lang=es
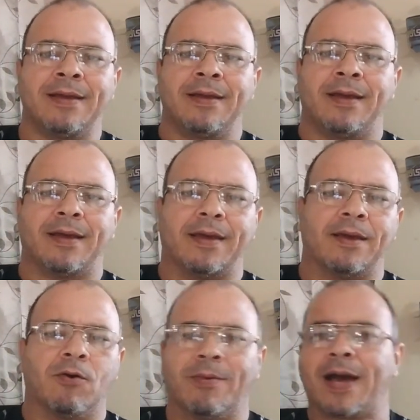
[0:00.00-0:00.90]
eh,
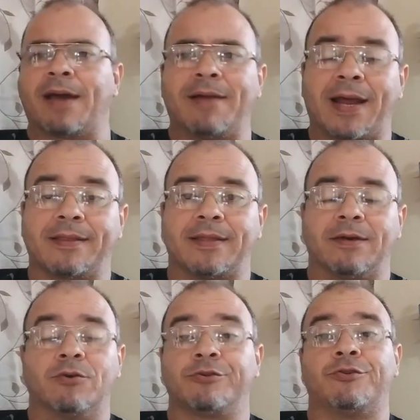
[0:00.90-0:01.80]
o van a hablar de
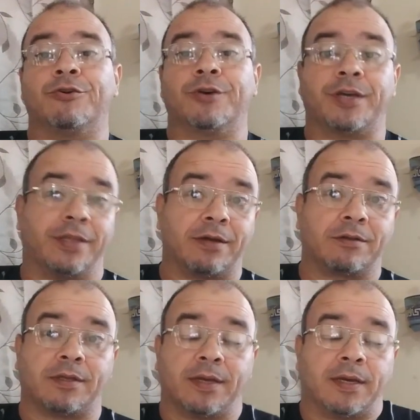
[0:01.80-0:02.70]
negocios o de dinero,
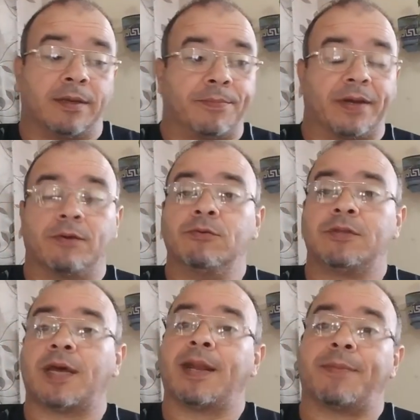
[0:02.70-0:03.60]
te
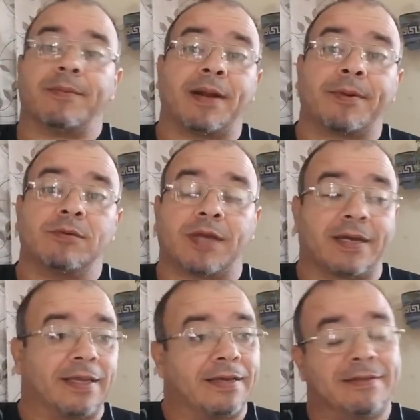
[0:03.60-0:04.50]
preguntan, la primera pregunta
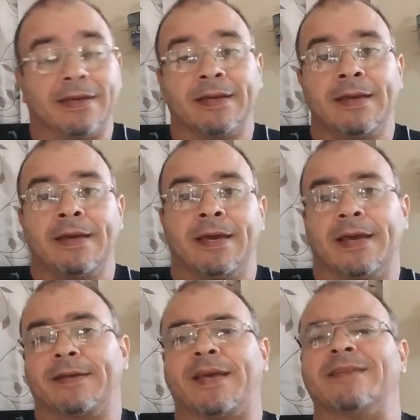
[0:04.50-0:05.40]
que te dicen
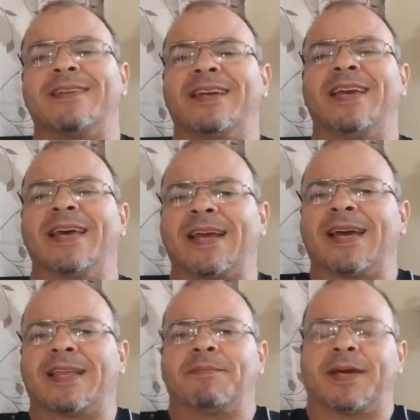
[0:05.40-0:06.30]
es que si quieres
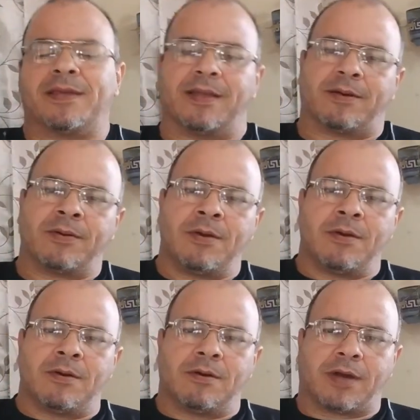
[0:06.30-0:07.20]
ganar más dinero.
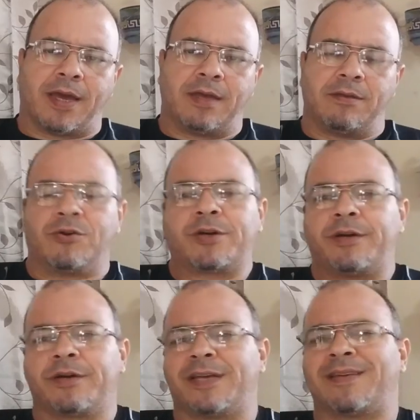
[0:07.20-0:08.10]
¿ok? Yo
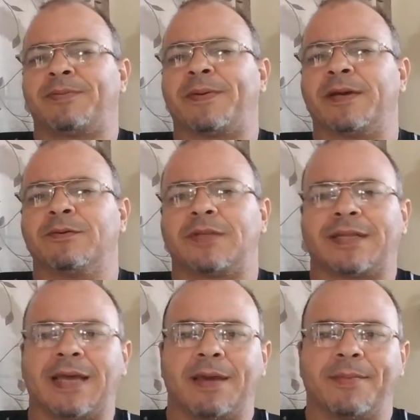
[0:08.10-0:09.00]
creo que esa pregunta
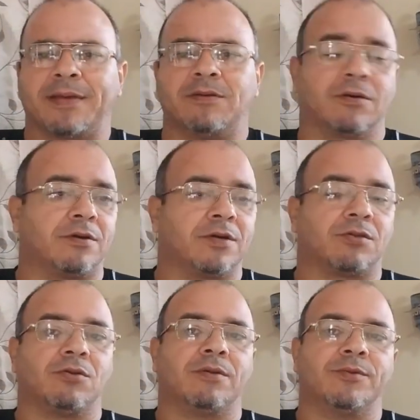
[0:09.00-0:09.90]
está de más, yo creo que
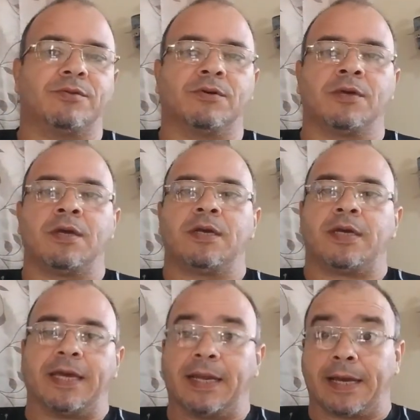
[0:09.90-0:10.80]
todo el mundo
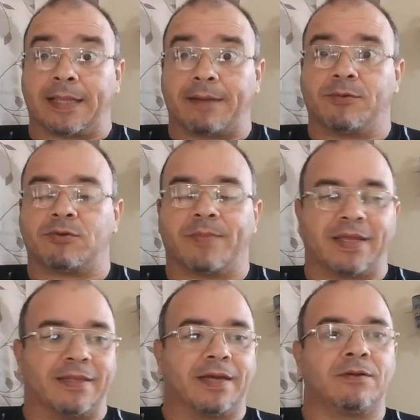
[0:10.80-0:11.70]
quiere ganar mucho más
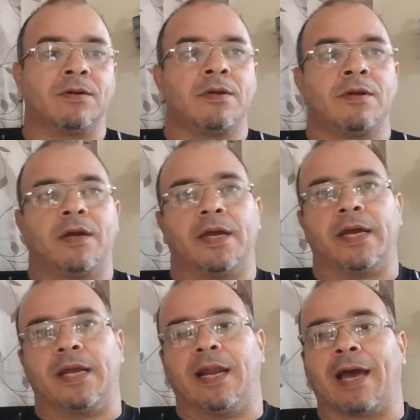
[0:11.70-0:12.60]
dinero.
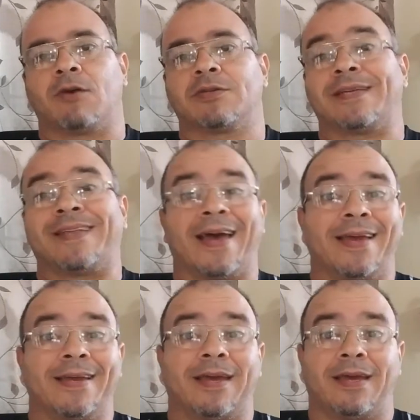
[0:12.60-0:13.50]
Eh, la cosa está
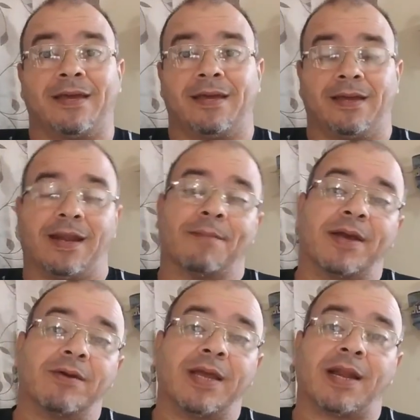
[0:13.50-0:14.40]
en que la
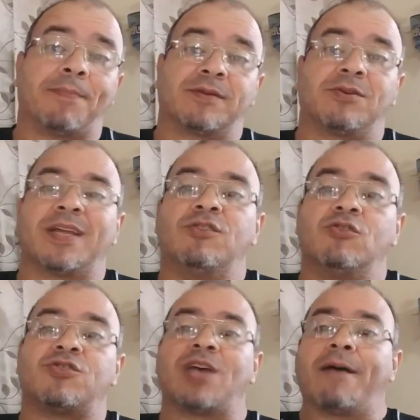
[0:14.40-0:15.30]
mayoría de las personas
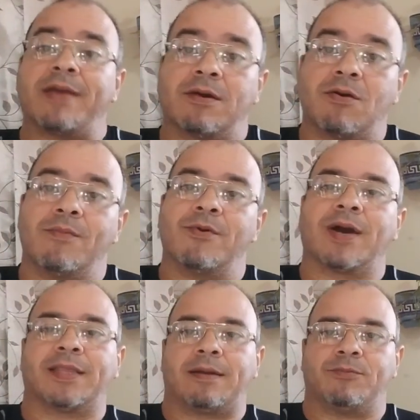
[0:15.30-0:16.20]
no saben cómo
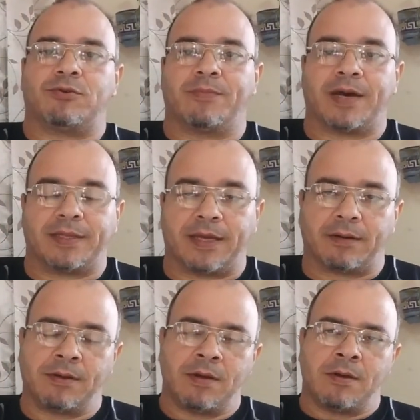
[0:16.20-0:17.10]
ganar mucho más dinero,
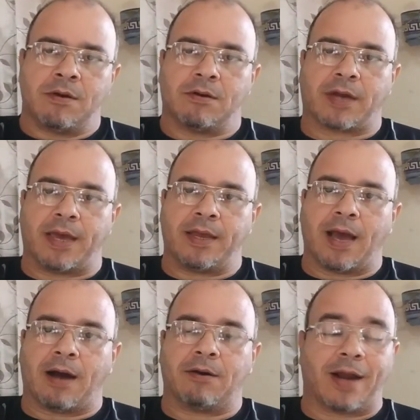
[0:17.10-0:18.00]
¿ok?
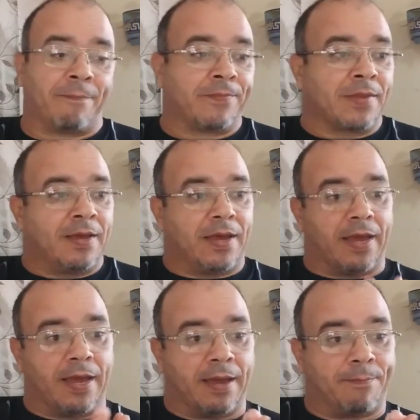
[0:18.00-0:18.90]
Ahora,
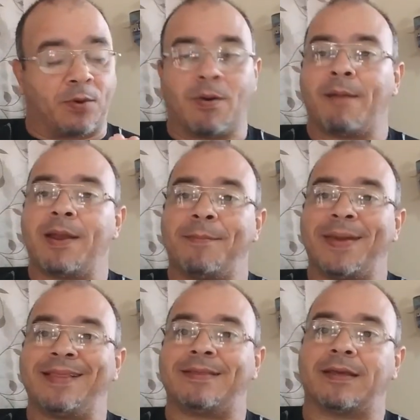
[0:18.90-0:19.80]
eh,
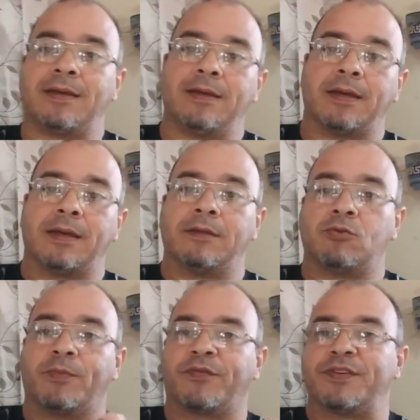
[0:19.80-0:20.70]
probablemente
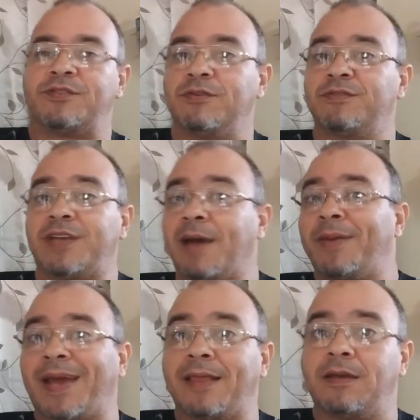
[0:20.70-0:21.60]
tu profesión sea
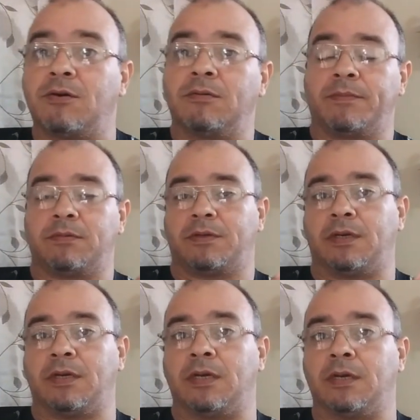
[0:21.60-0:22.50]
mecánico,
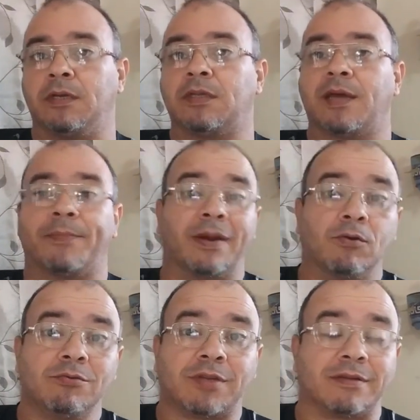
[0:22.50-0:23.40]
y te
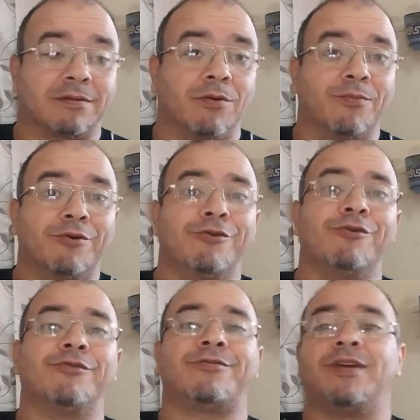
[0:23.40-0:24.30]
preguntes cómo
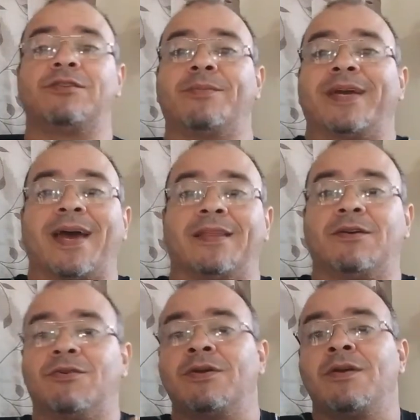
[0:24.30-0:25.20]
yo siendo
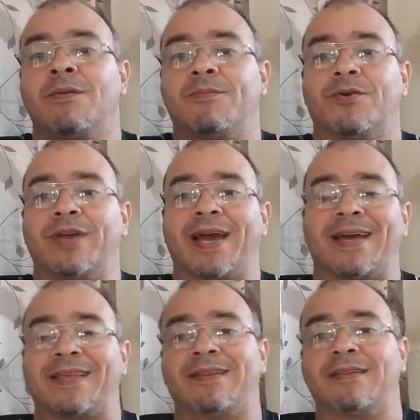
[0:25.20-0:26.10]
mecánico voy a
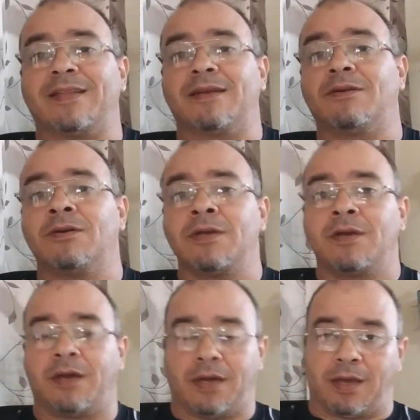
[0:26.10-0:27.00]
ganar dinero
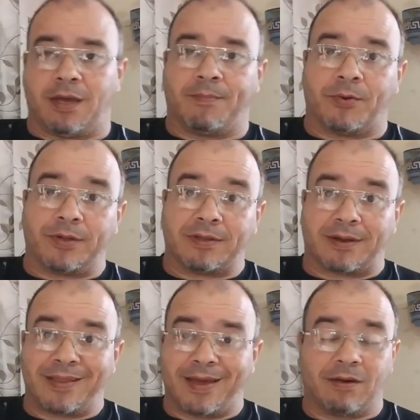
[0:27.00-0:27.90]
eh, por
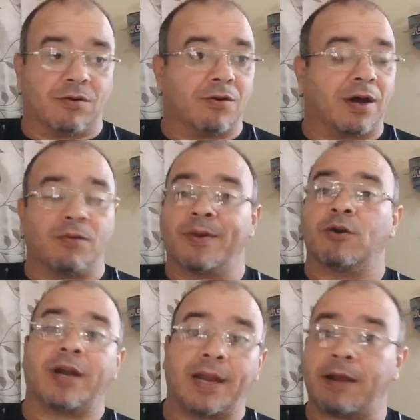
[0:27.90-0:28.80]
internet o a lo
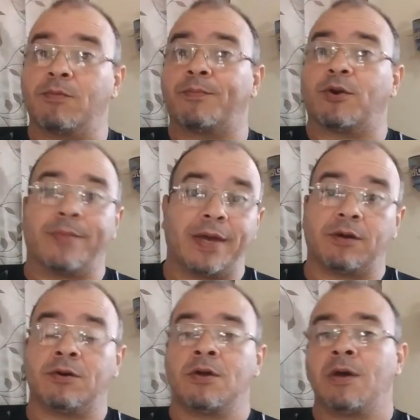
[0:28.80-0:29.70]
mejor eres un
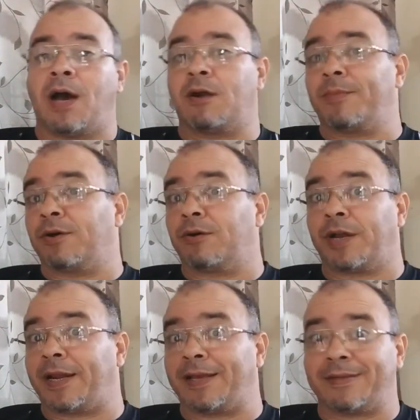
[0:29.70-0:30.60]
plomero, a lo mejor
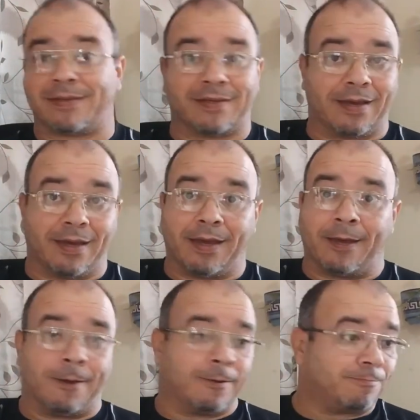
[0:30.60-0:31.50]
eres, eh,